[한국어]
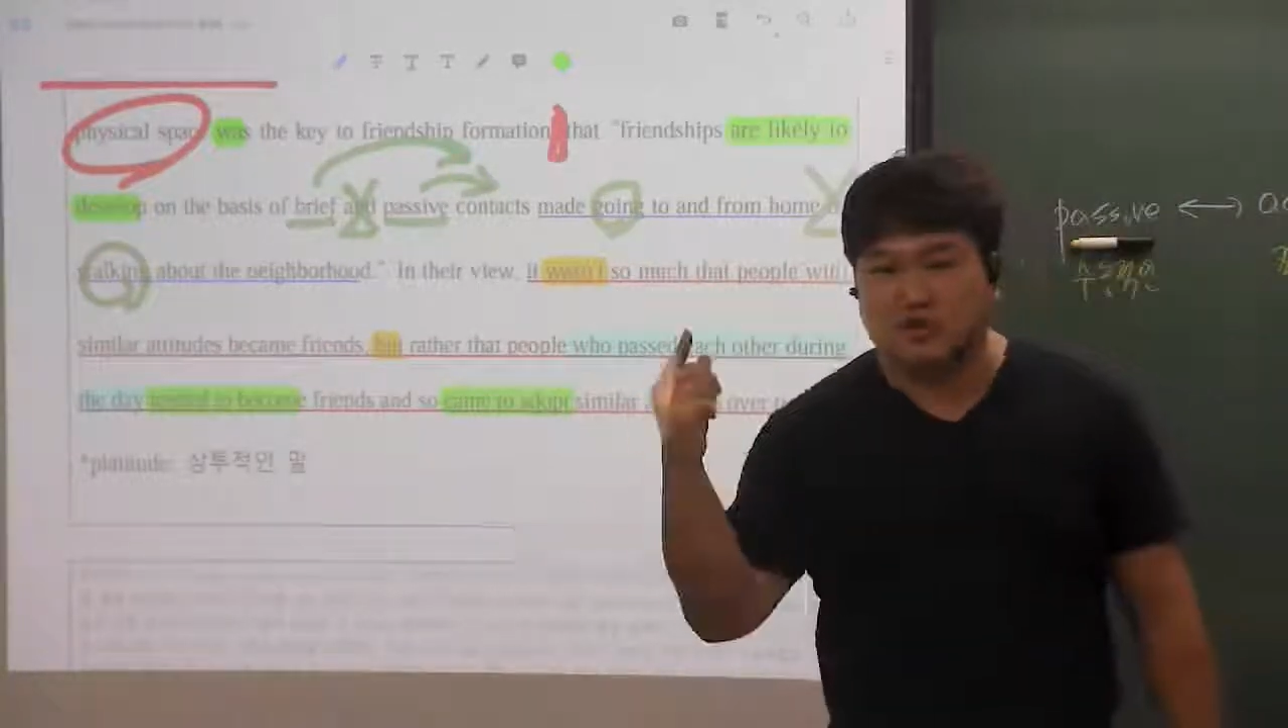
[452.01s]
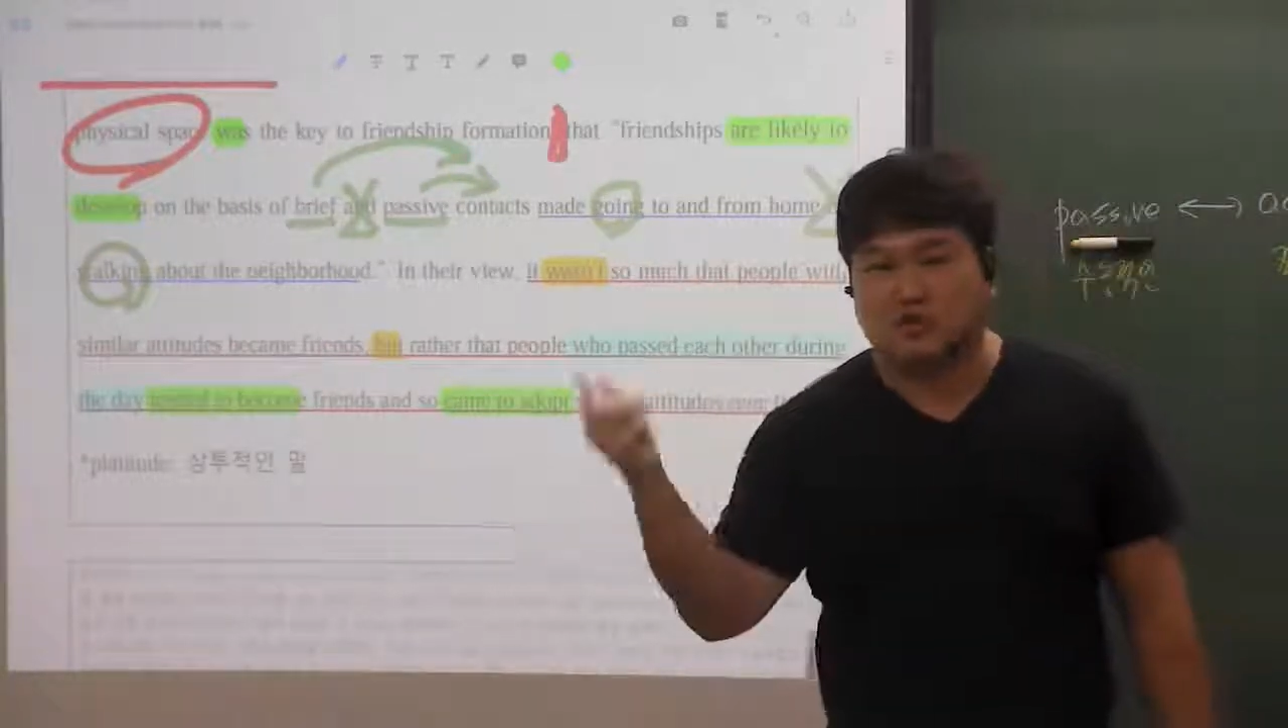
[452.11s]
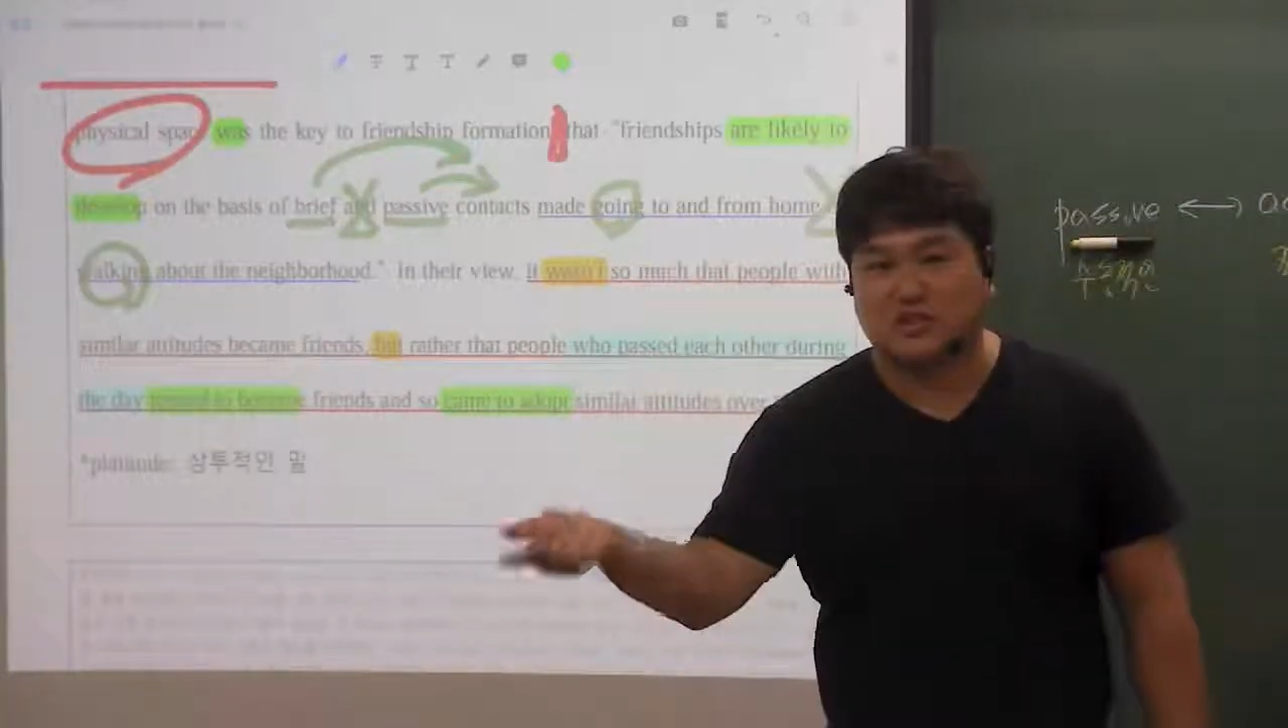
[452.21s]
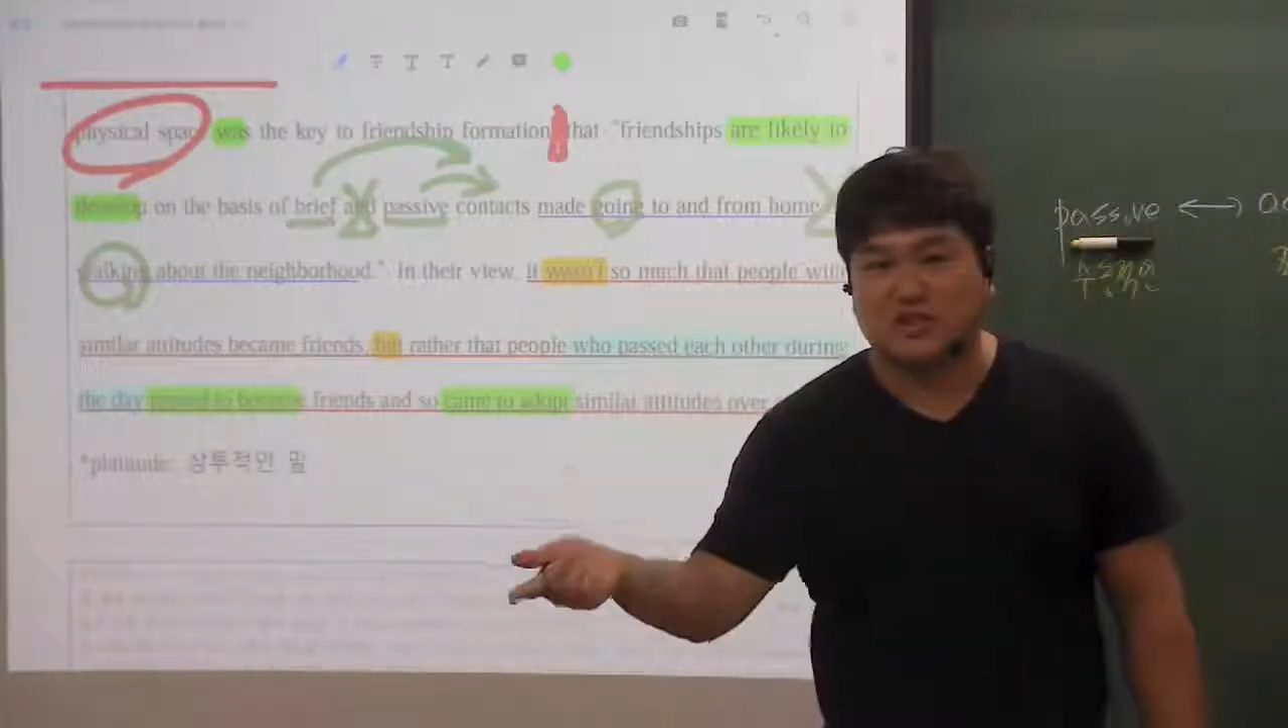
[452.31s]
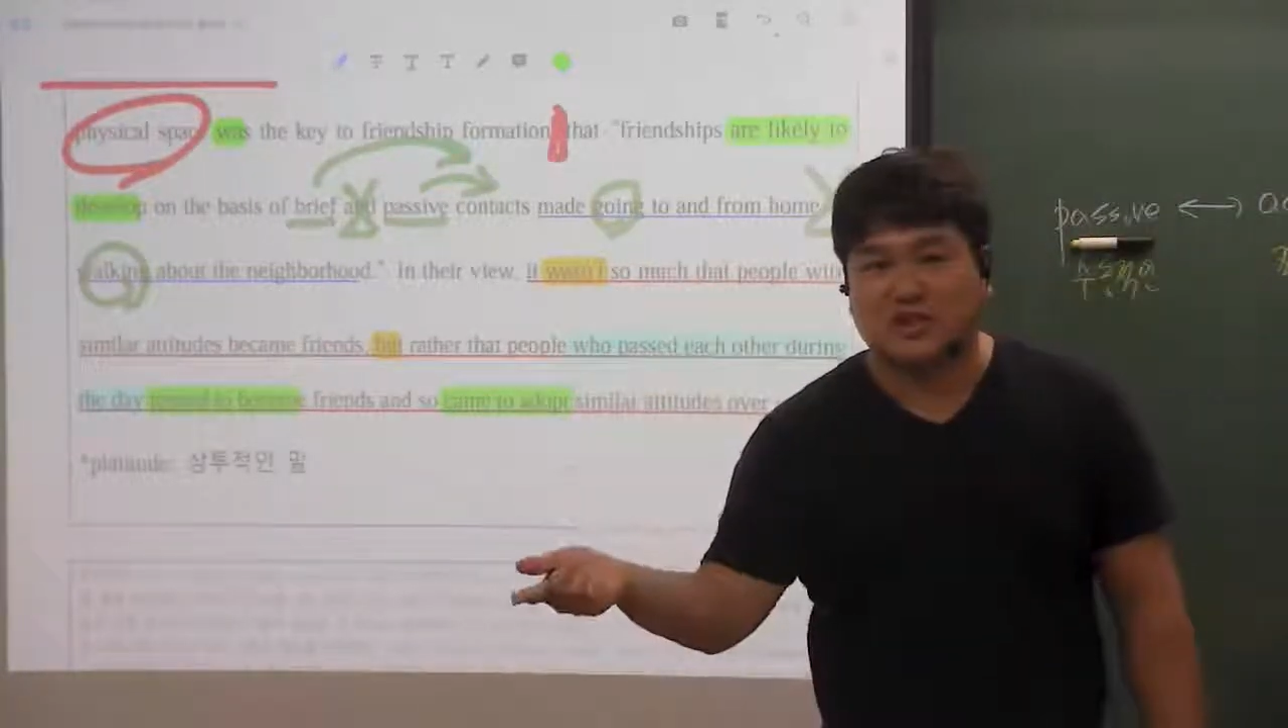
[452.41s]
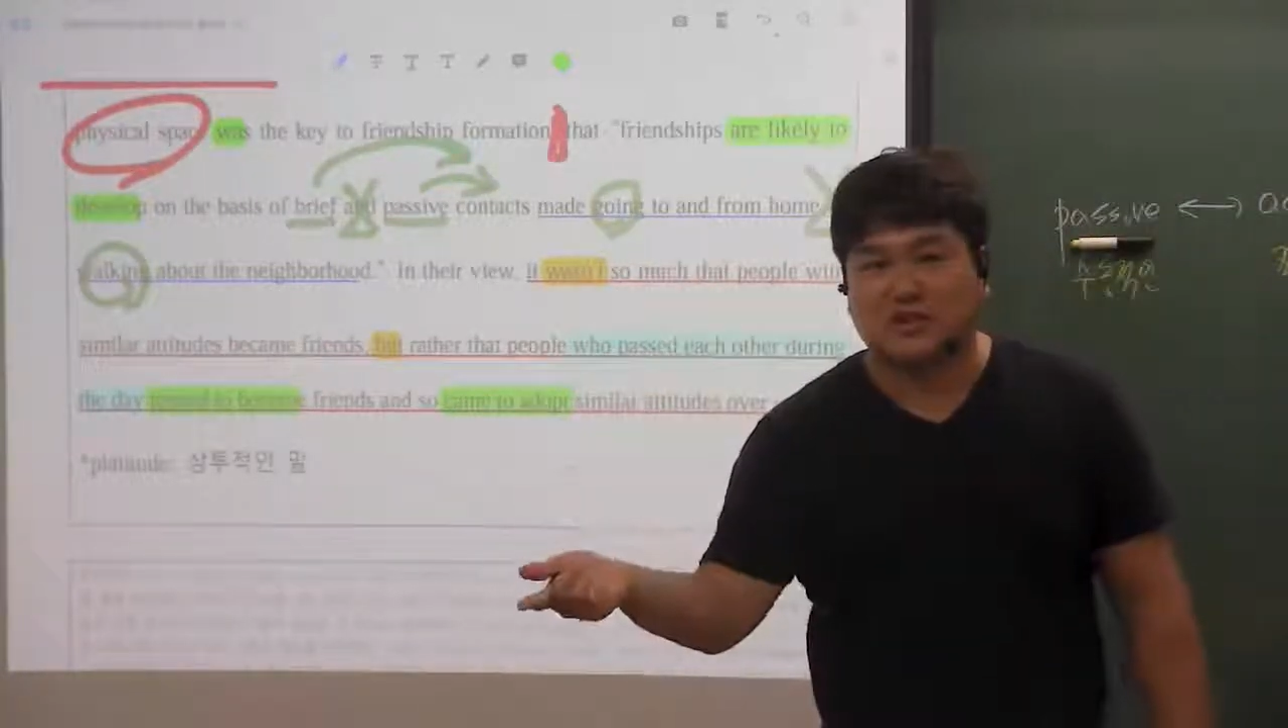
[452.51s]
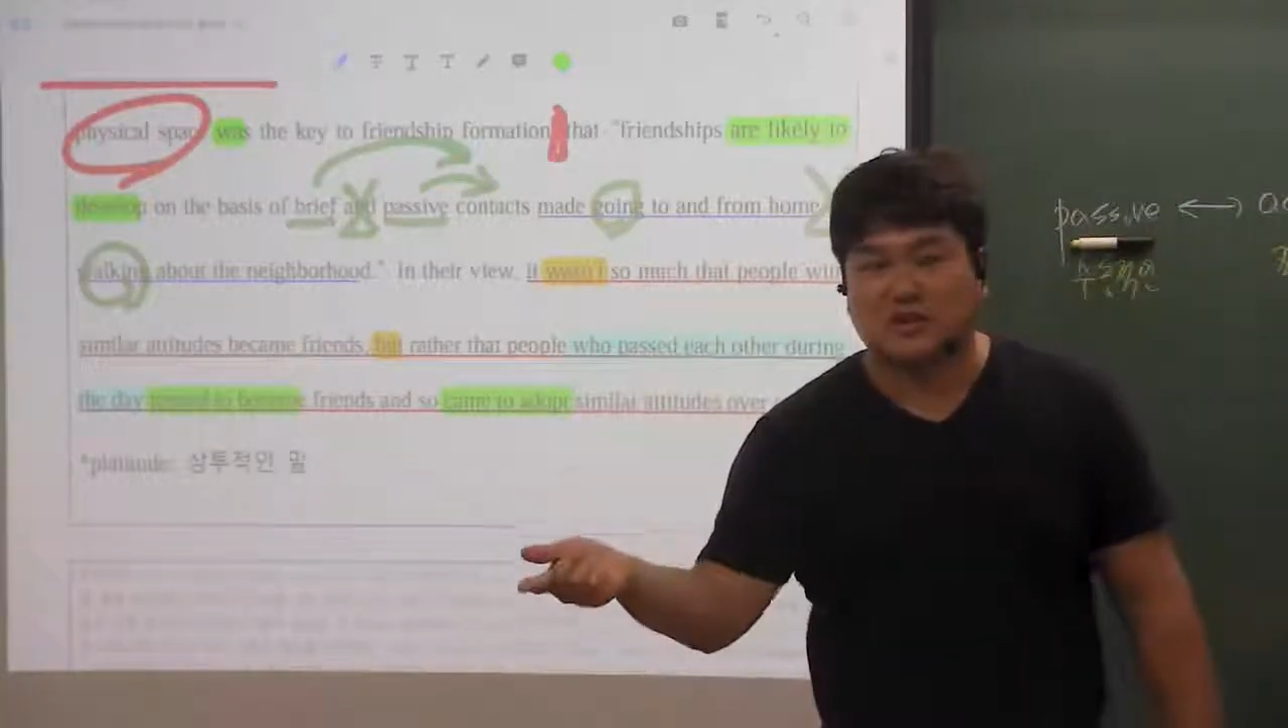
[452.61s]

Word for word: 거잖아요.